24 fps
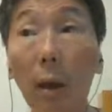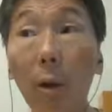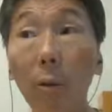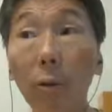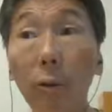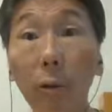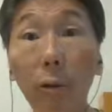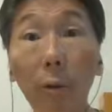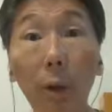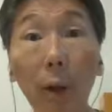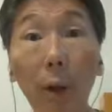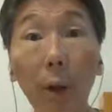
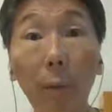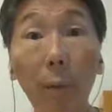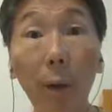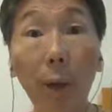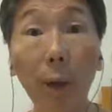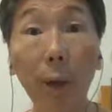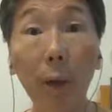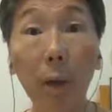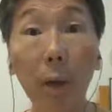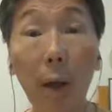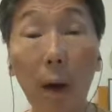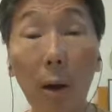老邱那个
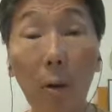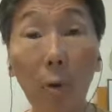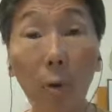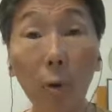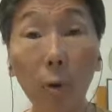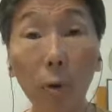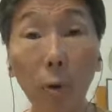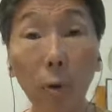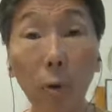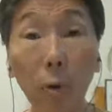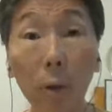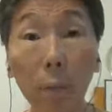名人堂，
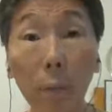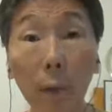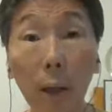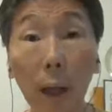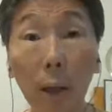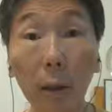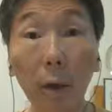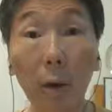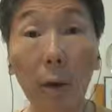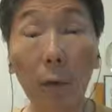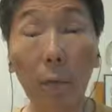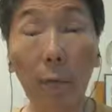我说为什么
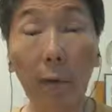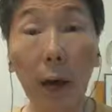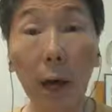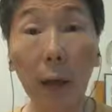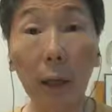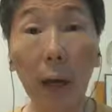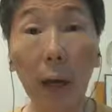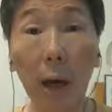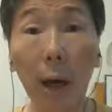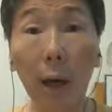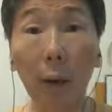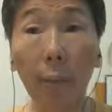他是龙发
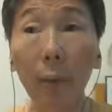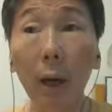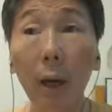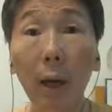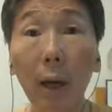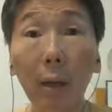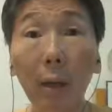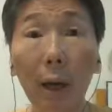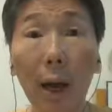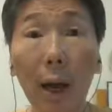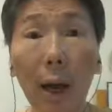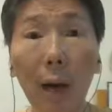堂？
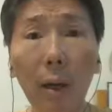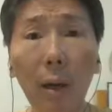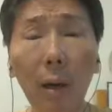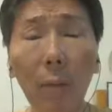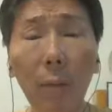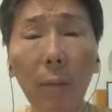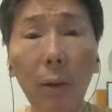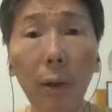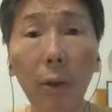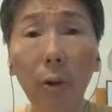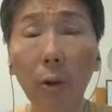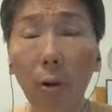他
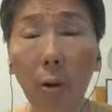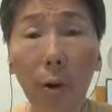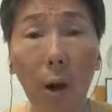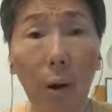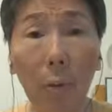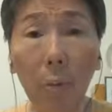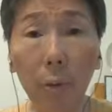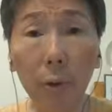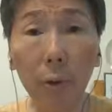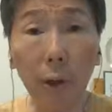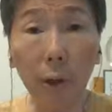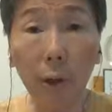根本就
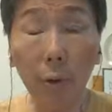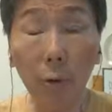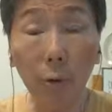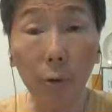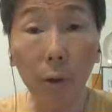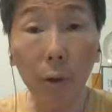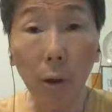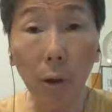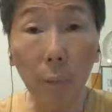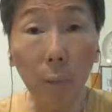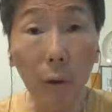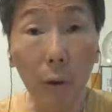搞不清楚
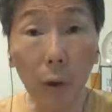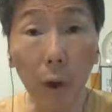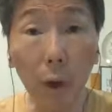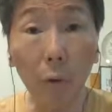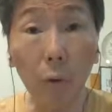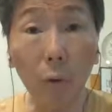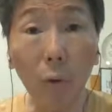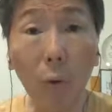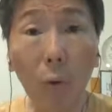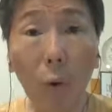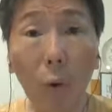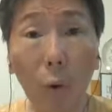什么
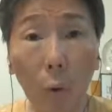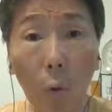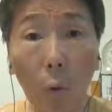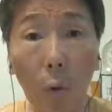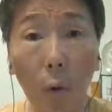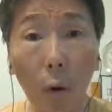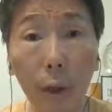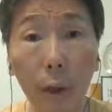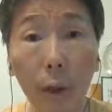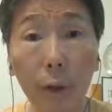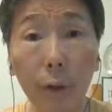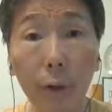叫做
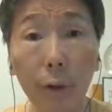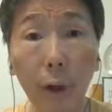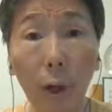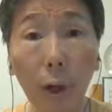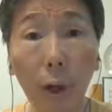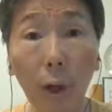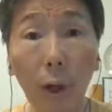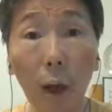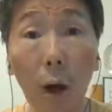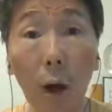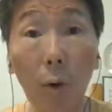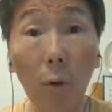火力
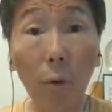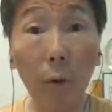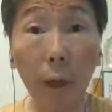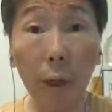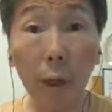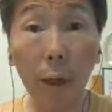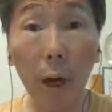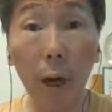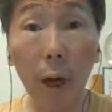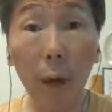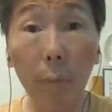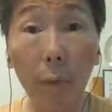协调。我
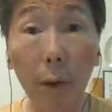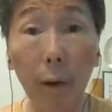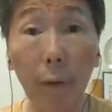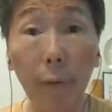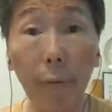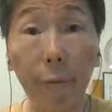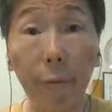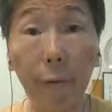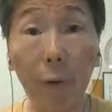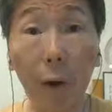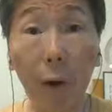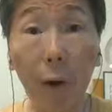再讲一
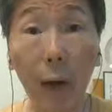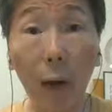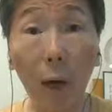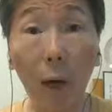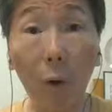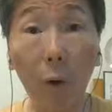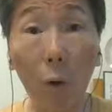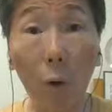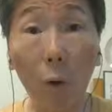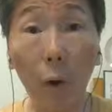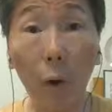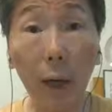
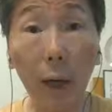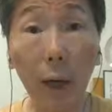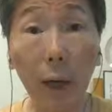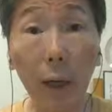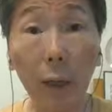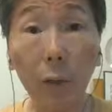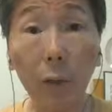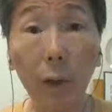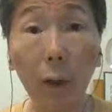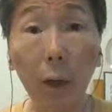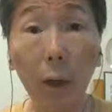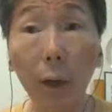遍，fire
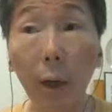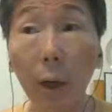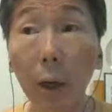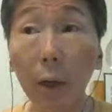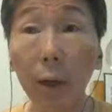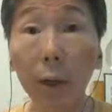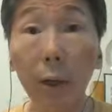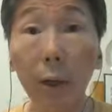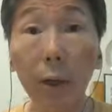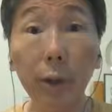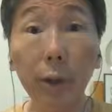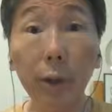coordination，
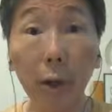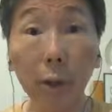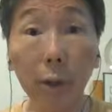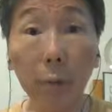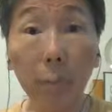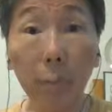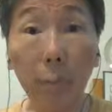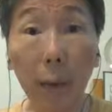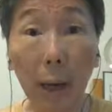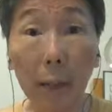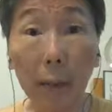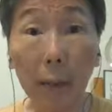你只要
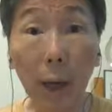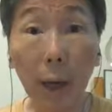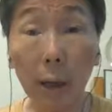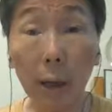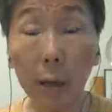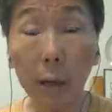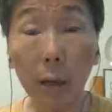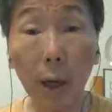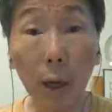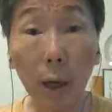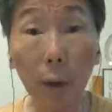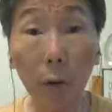是班
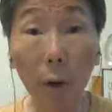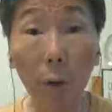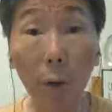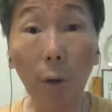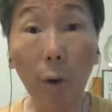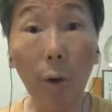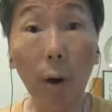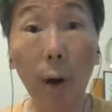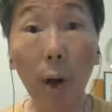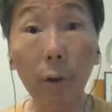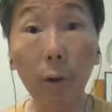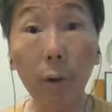长以上，通
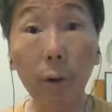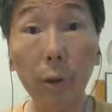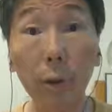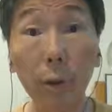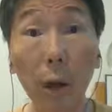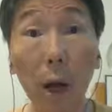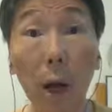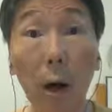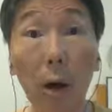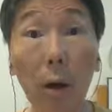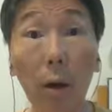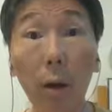通要知
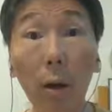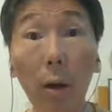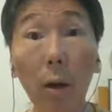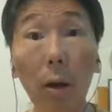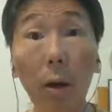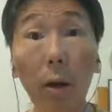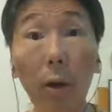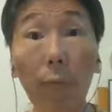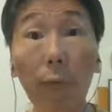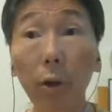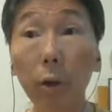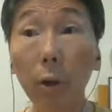道，
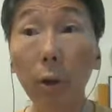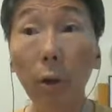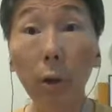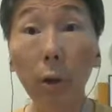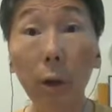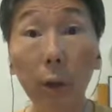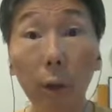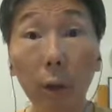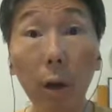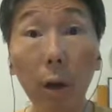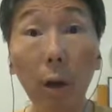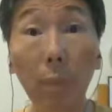否则
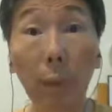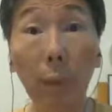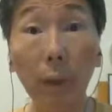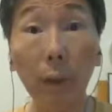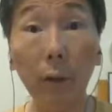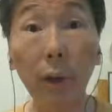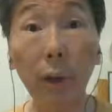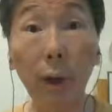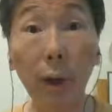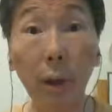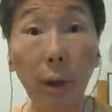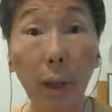会自己人把
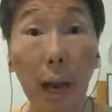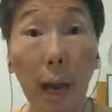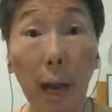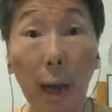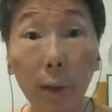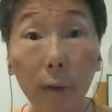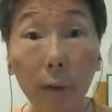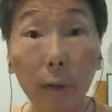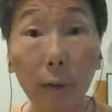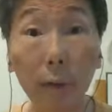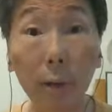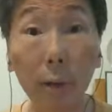自己人
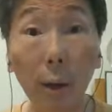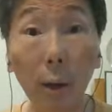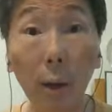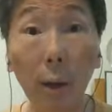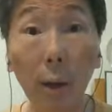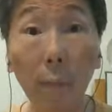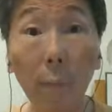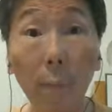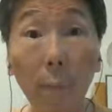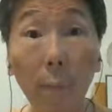打死。